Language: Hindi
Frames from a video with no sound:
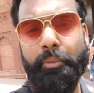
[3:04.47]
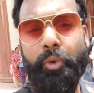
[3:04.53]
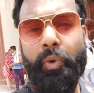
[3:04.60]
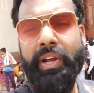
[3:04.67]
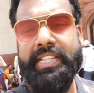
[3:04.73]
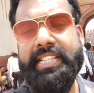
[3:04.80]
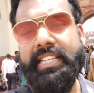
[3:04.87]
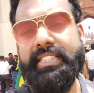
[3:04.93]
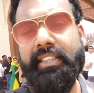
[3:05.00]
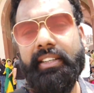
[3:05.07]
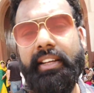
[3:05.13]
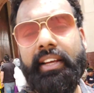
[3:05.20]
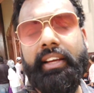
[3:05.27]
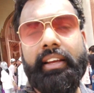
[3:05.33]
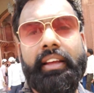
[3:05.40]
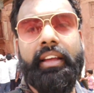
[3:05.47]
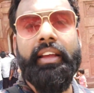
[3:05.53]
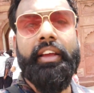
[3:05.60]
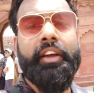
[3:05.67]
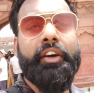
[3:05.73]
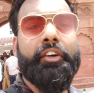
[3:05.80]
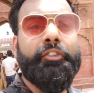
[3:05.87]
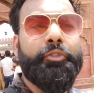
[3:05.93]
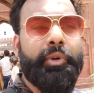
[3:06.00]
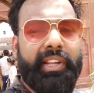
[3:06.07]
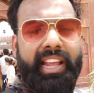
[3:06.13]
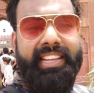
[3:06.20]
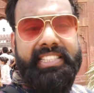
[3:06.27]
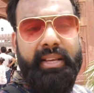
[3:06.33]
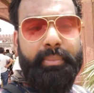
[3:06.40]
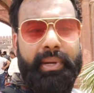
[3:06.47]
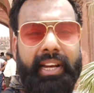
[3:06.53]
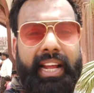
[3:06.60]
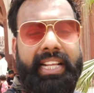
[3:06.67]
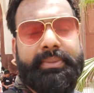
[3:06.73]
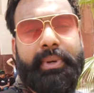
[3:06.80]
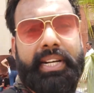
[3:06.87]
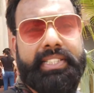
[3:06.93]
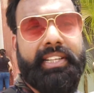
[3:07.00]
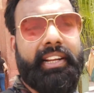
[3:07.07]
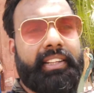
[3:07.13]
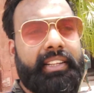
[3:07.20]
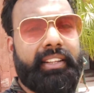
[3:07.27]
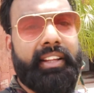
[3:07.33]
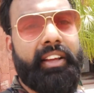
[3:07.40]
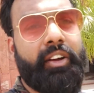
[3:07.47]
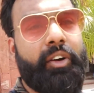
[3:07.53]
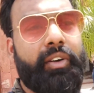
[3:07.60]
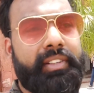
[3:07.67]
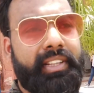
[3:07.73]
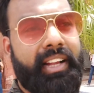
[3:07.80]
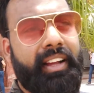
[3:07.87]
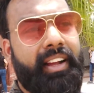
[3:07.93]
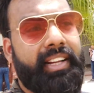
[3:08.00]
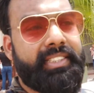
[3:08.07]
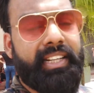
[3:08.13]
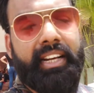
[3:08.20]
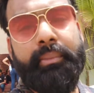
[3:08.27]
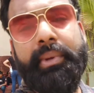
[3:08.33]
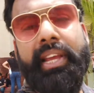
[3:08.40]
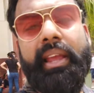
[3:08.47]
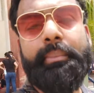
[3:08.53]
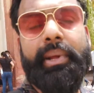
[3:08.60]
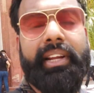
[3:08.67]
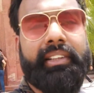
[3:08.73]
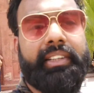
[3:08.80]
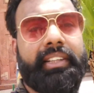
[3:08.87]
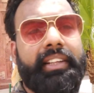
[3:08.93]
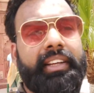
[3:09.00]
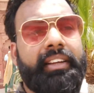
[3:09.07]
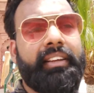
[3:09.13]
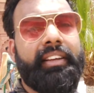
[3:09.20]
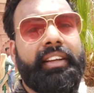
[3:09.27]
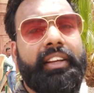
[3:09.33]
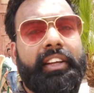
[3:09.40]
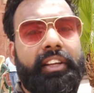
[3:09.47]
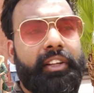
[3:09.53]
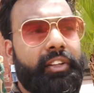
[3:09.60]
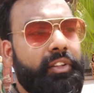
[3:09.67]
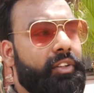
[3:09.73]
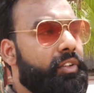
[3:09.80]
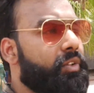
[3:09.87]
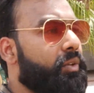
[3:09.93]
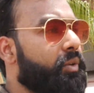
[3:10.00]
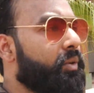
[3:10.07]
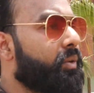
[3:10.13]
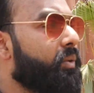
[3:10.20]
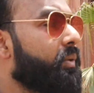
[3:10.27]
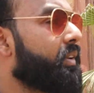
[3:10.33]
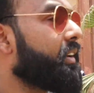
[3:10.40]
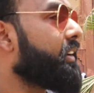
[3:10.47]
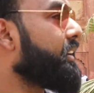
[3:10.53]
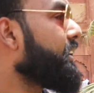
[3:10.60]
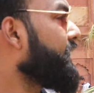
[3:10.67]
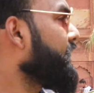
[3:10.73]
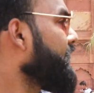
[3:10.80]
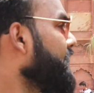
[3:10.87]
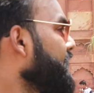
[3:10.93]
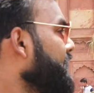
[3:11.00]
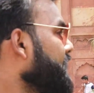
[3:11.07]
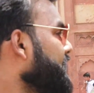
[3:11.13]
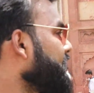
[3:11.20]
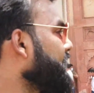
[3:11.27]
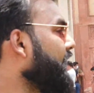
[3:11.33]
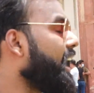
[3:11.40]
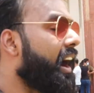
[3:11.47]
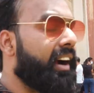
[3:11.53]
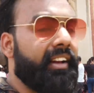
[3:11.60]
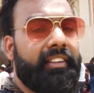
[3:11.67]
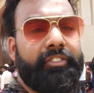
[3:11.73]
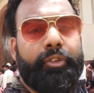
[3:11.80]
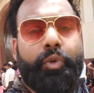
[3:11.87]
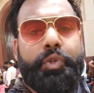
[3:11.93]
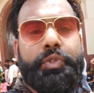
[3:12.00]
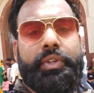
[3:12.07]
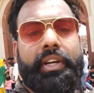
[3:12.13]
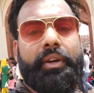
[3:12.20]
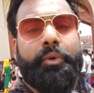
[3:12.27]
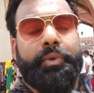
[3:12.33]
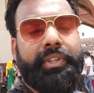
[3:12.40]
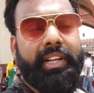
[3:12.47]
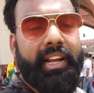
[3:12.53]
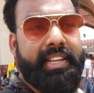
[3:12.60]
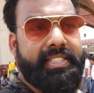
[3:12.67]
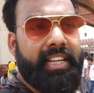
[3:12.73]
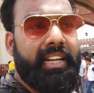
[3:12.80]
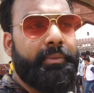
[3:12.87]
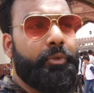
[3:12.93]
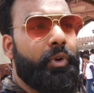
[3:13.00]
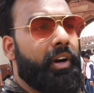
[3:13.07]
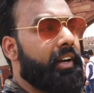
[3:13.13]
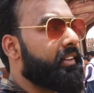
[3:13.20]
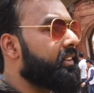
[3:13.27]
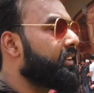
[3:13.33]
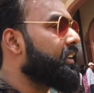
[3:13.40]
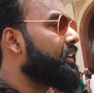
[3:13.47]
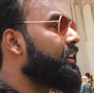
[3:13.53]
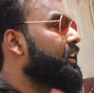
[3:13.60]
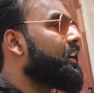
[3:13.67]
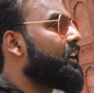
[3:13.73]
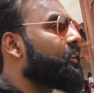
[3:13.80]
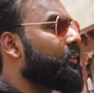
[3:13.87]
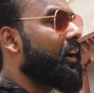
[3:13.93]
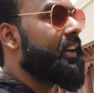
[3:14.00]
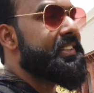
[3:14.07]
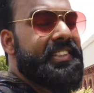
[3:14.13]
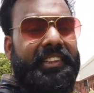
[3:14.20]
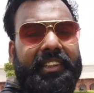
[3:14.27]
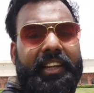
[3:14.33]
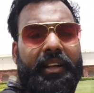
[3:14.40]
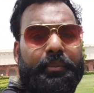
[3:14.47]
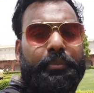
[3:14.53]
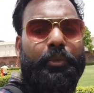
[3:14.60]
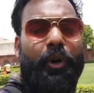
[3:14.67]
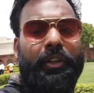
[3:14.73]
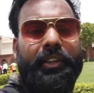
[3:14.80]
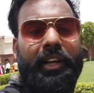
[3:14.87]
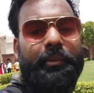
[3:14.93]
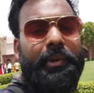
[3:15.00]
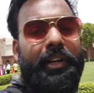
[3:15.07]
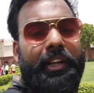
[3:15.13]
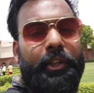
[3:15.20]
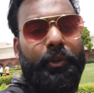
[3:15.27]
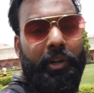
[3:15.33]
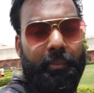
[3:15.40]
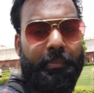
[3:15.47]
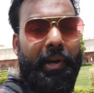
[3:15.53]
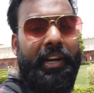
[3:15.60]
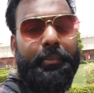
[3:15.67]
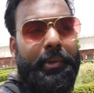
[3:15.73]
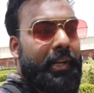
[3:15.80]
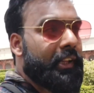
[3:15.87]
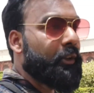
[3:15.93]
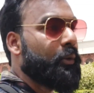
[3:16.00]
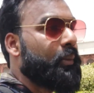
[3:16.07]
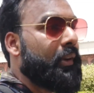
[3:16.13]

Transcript: मुगल शासक रहे हैं वो यहीं से अपना राजपाट चलाते थे और सारा खजाना भी यहीं पे रखते थे तो ये आगरा फोर्ट जो है उनकी राजधानी हुआ करती थी आई चलते हैं बहुत गर्मी लग रही है थोड़ा पानी पी लेता